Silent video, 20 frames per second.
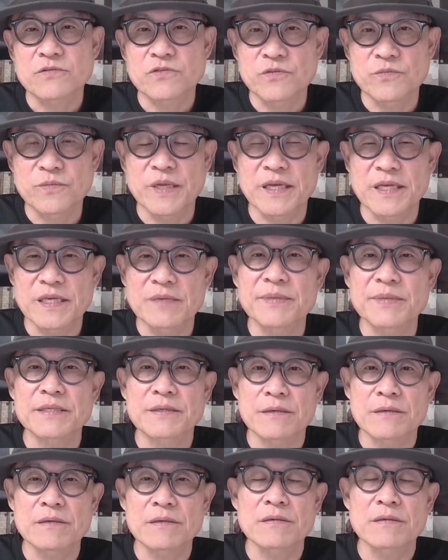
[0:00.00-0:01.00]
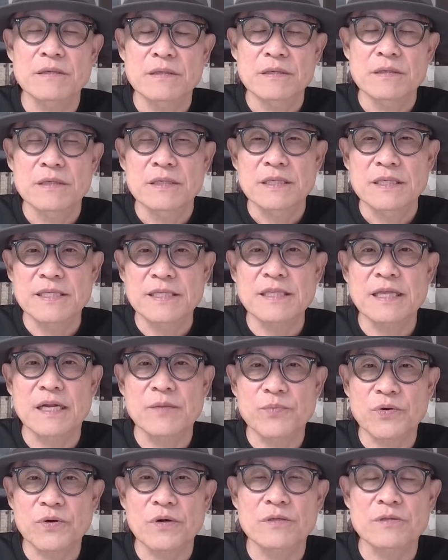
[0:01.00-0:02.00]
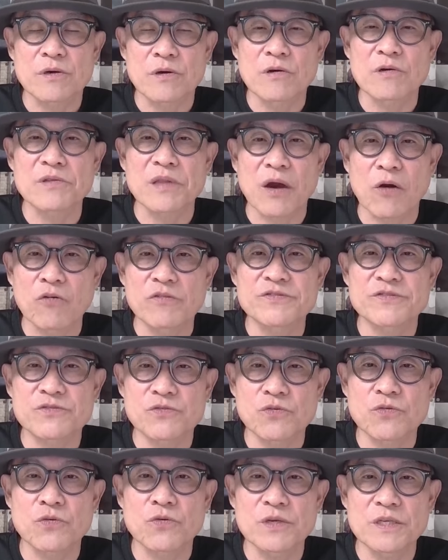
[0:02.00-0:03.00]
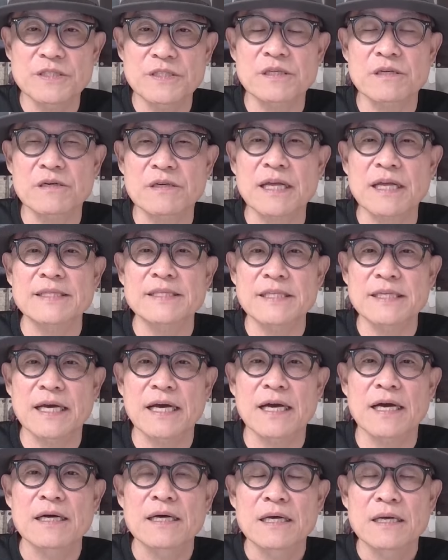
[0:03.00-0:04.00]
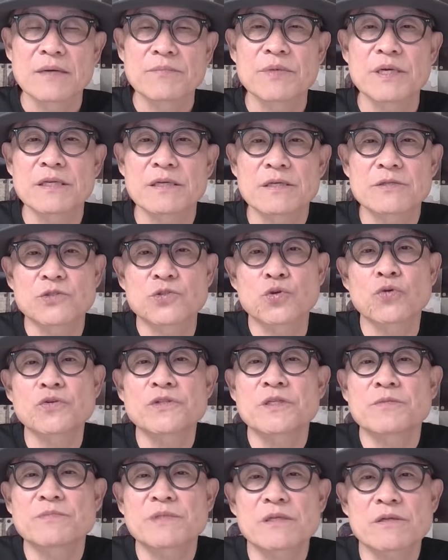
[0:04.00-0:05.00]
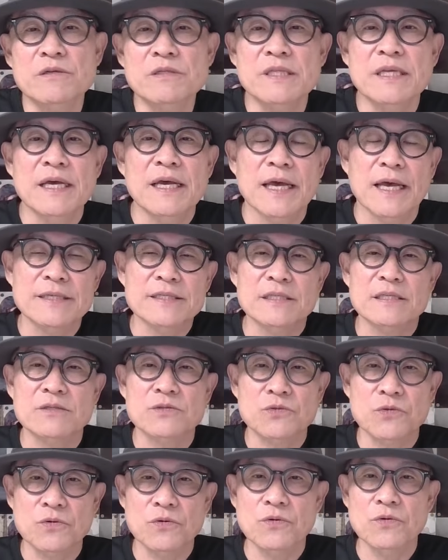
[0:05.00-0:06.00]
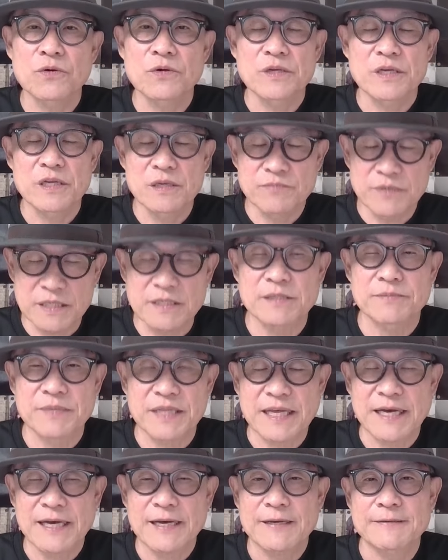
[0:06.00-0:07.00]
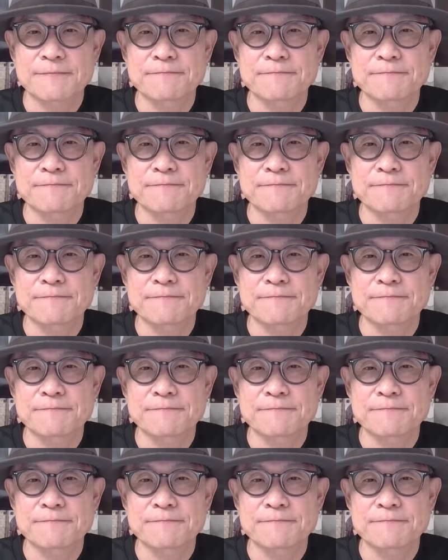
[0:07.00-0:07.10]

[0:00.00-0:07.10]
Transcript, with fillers: 국민의힘에서 이탈표가 더 나올 수도 있을 것 아니냐 뭐 이런 조심스러운 예측도 일부 있습니다.